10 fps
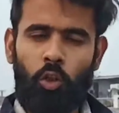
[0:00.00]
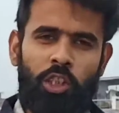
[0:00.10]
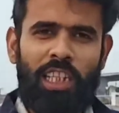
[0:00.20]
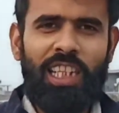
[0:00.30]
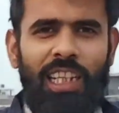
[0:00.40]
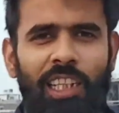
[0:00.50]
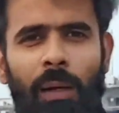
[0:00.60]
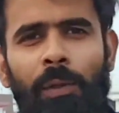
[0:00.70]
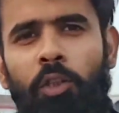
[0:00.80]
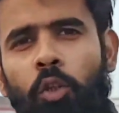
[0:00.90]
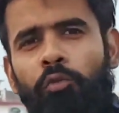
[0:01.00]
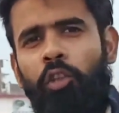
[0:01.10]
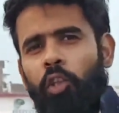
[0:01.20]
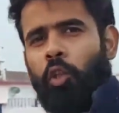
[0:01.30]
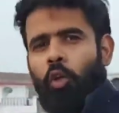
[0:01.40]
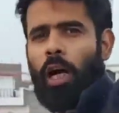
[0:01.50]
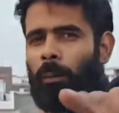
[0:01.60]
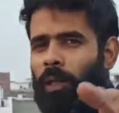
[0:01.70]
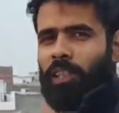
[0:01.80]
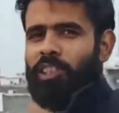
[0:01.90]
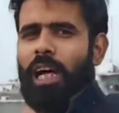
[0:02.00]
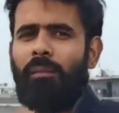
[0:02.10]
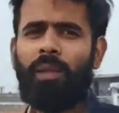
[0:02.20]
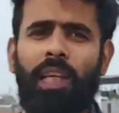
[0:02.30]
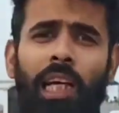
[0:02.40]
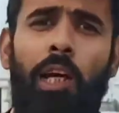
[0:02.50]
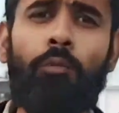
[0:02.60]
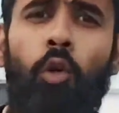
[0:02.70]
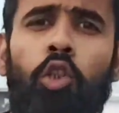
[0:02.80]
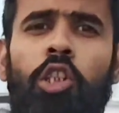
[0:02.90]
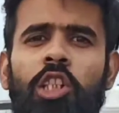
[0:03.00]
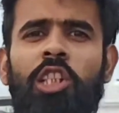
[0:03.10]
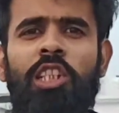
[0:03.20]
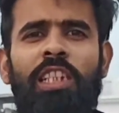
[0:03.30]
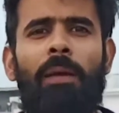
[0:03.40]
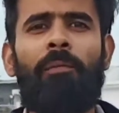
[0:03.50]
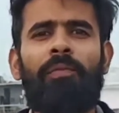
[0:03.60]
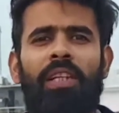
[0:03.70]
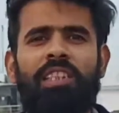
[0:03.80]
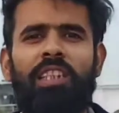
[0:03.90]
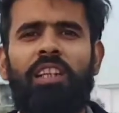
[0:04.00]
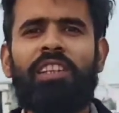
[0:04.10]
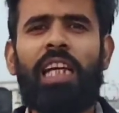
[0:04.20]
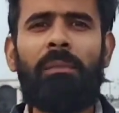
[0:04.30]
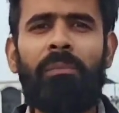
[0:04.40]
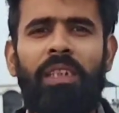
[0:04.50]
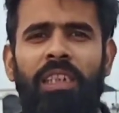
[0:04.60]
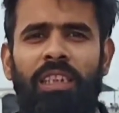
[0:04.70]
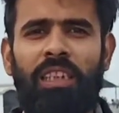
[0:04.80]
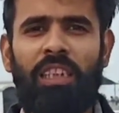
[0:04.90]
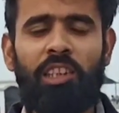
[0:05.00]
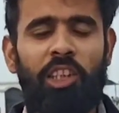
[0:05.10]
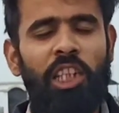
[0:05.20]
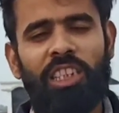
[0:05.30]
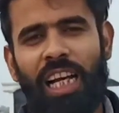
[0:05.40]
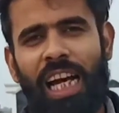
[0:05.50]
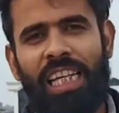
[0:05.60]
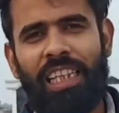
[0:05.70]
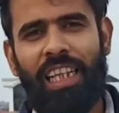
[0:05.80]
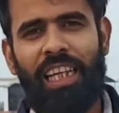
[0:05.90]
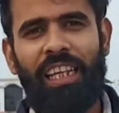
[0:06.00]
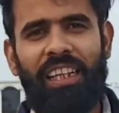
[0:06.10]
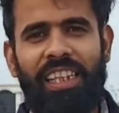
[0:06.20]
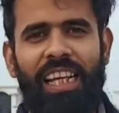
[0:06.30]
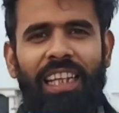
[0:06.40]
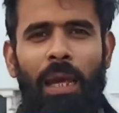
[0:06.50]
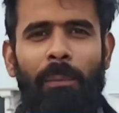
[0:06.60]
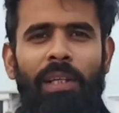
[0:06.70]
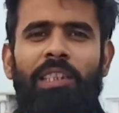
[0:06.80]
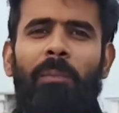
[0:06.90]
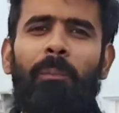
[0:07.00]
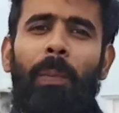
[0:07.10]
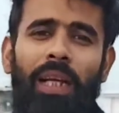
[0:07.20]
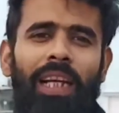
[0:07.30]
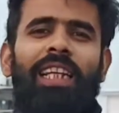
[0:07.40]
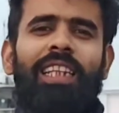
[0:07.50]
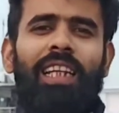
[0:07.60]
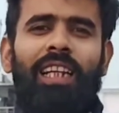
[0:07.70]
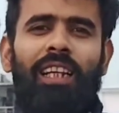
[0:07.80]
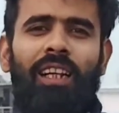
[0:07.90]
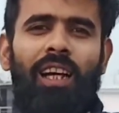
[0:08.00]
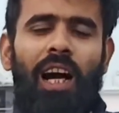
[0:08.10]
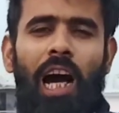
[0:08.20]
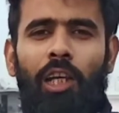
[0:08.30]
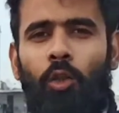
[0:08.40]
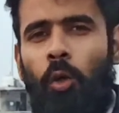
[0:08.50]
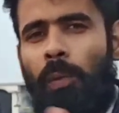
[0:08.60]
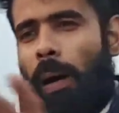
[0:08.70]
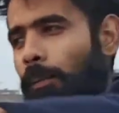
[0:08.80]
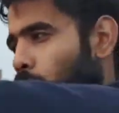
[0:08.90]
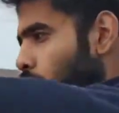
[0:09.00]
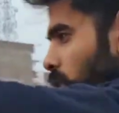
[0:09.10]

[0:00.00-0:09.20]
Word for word: तो जैसा कि अभी जो वीडियो आपके सामने है वो 60 एफ के रियल मी सिक्स आई के रियल कैमरे से बन रही है आई होप आप लोग को